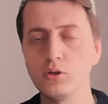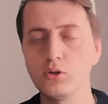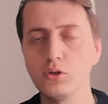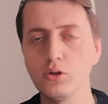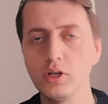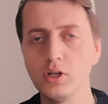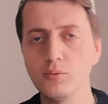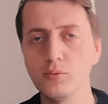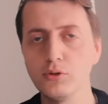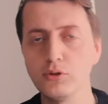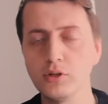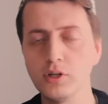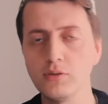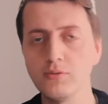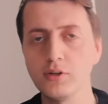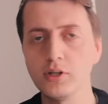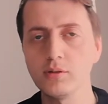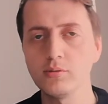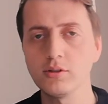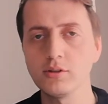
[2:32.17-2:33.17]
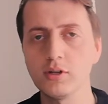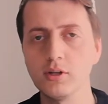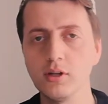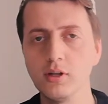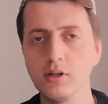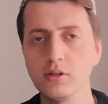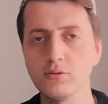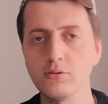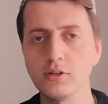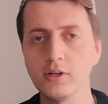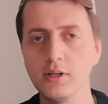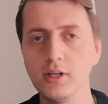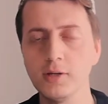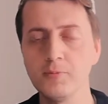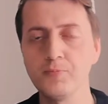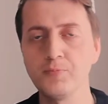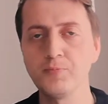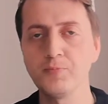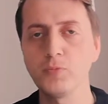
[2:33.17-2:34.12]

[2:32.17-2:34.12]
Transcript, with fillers: Şöyle buyuruyor Efendimiz sallallahu aleyhi ve sellem.